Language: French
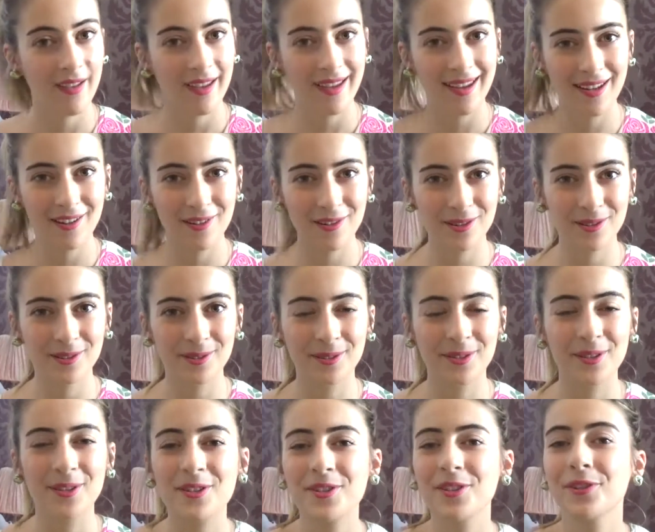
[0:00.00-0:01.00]
Hello,
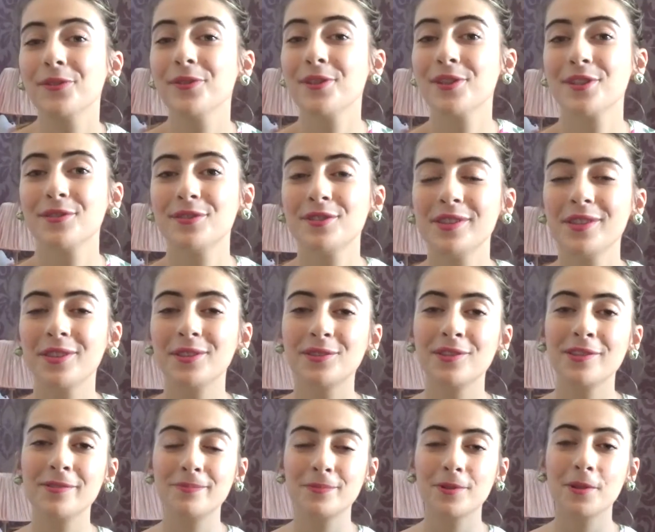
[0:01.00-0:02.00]
donc aujourd'hui je vous
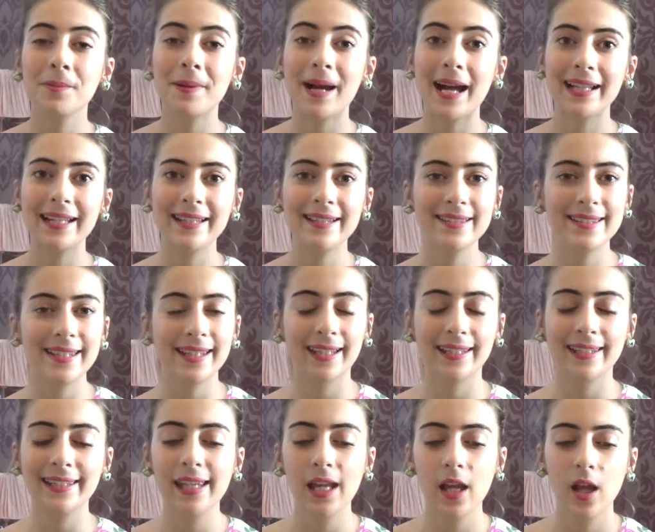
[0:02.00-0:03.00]
retrouve pour parler
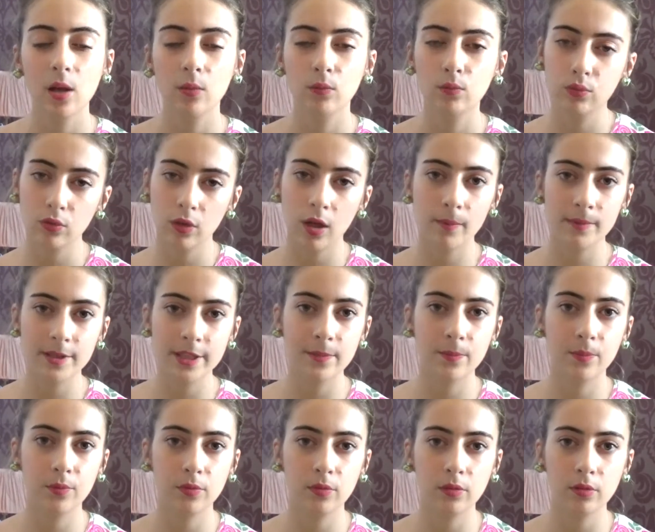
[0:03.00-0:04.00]
séries, pour un petit
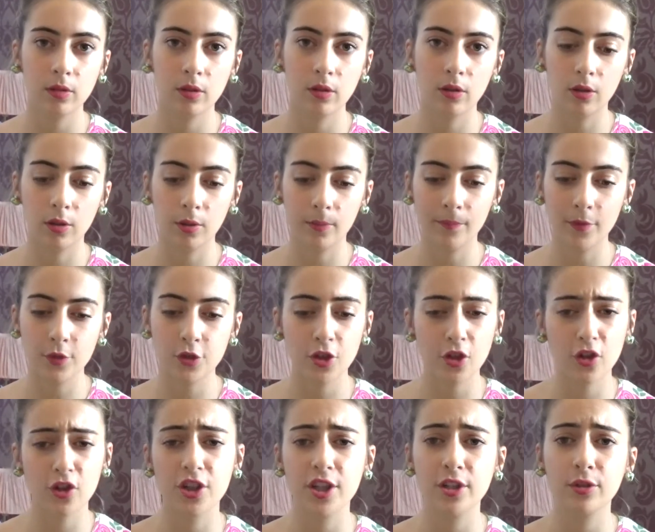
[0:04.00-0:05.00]
peu euh,
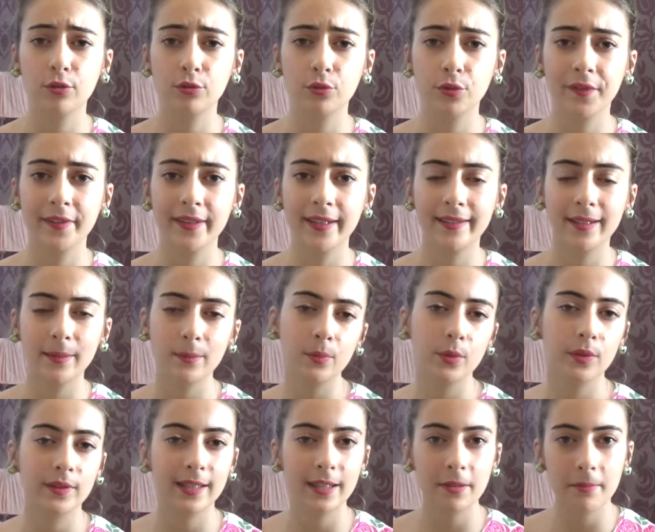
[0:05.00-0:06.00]
changer de tout ce qui était
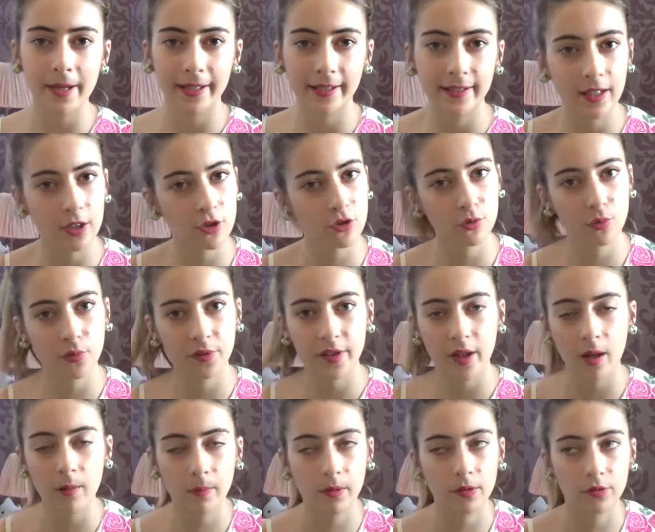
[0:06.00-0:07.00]
beauté, maquillage, tout
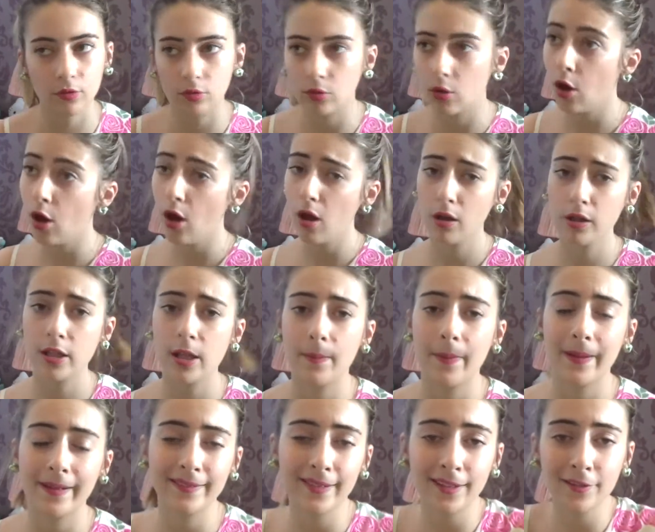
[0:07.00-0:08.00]
ça, parce que n'y a
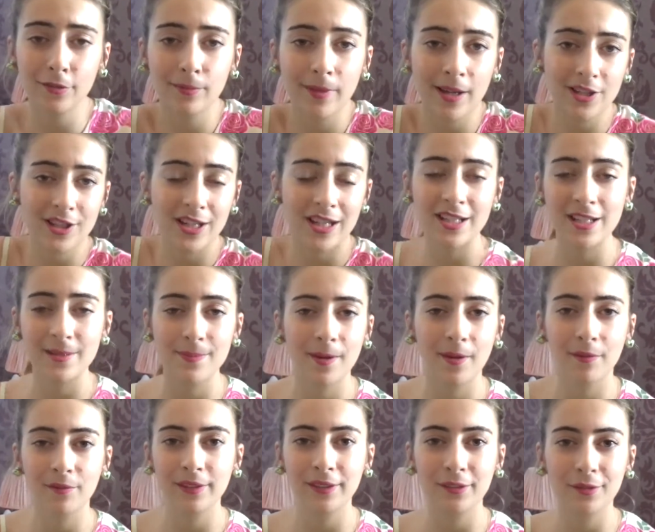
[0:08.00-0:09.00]
pas que ça sur ma chaîne, j'ai pas
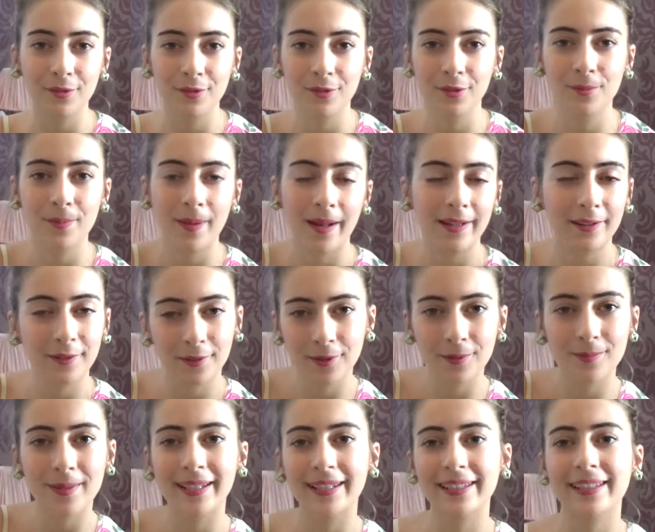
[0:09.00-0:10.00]
envie de parler que de
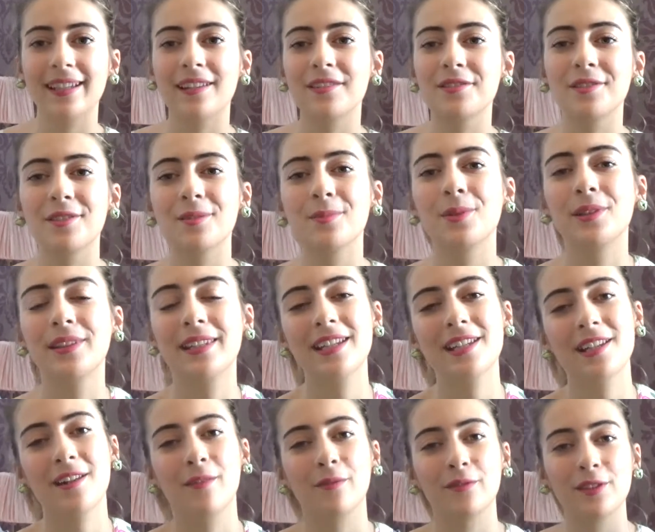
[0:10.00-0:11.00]
maquillage, que de beauté,
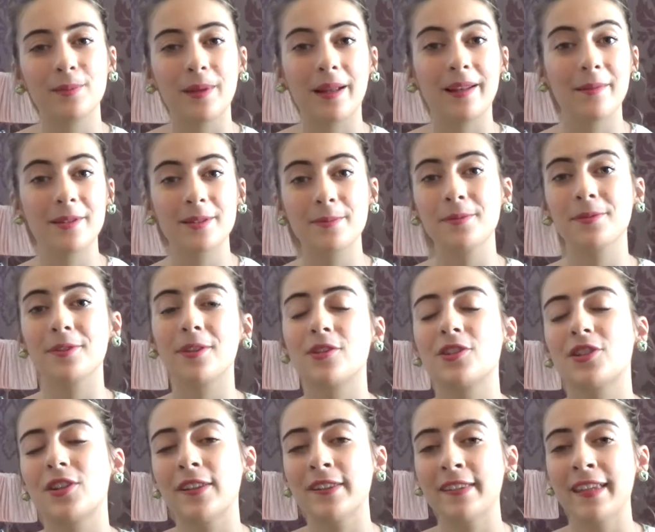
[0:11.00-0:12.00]
j'ai envie de parler un petit peu d'autres
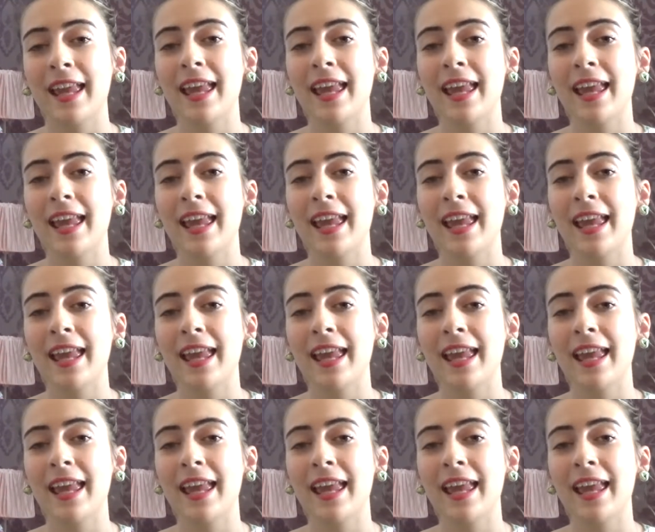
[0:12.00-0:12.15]
choses.